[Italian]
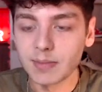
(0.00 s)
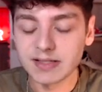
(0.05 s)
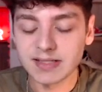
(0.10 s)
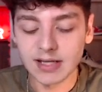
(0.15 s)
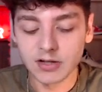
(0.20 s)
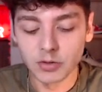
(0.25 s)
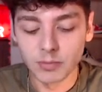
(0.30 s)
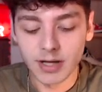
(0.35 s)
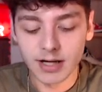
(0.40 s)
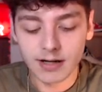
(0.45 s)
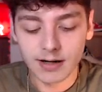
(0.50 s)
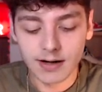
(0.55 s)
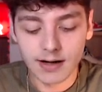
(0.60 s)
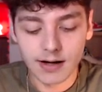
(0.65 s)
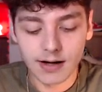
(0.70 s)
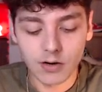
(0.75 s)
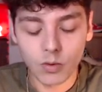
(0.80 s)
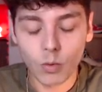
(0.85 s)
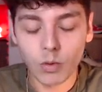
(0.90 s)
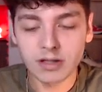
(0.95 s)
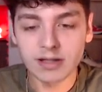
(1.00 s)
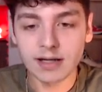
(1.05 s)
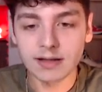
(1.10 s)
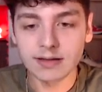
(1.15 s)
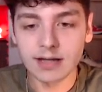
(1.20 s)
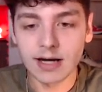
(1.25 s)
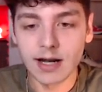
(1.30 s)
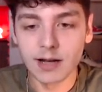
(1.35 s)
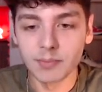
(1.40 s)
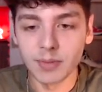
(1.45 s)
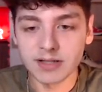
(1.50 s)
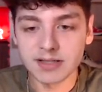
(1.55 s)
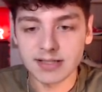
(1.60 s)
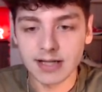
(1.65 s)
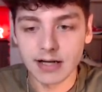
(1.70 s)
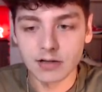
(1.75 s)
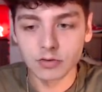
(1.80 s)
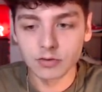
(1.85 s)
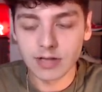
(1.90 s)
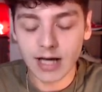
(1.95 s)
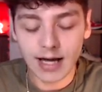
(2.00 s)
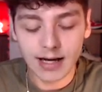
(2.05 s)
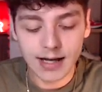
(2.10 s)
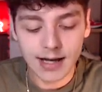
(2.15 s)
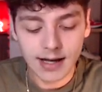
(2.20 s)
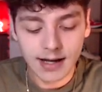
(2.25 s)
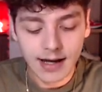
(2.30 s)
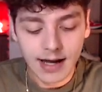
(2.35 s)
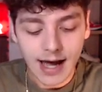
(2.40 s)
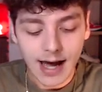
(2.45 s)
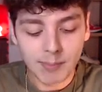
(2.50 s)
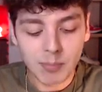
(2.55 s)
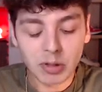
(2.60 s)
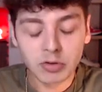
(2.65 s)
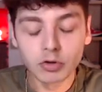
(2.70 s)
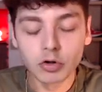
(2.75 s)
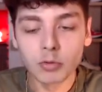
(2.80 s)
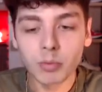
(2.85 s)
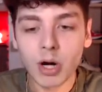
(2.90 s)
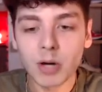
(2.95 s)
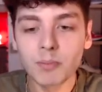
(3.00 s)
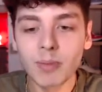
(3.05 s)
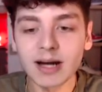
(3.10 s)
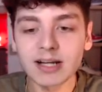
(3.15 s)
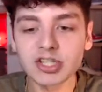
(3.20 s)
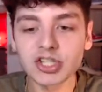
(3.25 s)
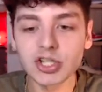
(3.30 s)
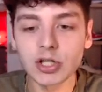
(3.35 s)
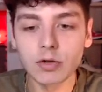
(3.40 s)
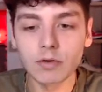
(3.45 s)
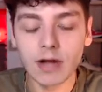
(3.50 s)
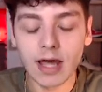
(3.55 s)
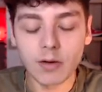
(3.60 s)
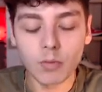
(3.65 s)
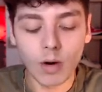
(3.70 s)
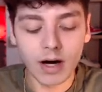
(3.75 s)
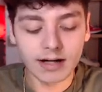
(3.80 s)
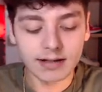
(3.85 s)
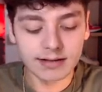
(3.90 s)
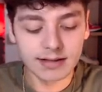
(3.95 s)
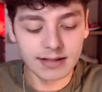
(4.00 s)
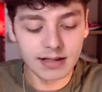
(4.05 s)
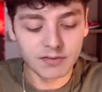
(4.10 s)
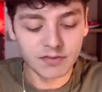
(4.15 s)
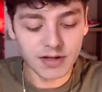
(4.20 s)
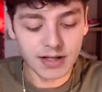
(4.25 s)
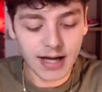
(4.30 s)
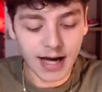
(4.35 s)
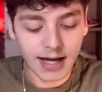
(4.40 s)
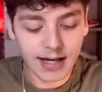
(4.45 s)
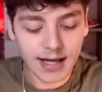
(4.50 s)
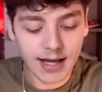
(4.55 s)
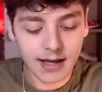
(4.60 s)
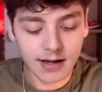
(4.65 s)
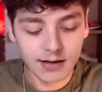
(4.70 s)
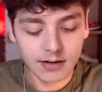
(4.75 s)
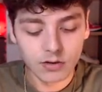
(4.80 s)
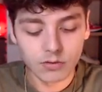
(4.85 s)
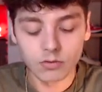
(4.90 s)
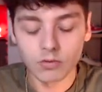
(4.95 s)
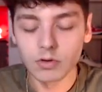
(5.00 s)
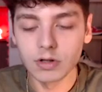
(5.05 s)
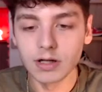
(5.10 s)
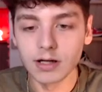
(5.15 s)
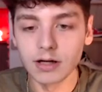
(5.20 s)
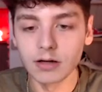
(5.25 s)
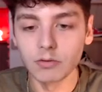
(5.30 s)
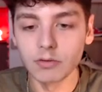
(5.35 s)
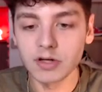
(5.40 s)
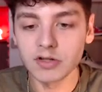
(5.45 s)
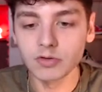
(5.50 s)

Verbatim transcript: passando per 4-3 eh, nel parziale totale, ha battuto poi il Barcellona ai quarti di finale, con un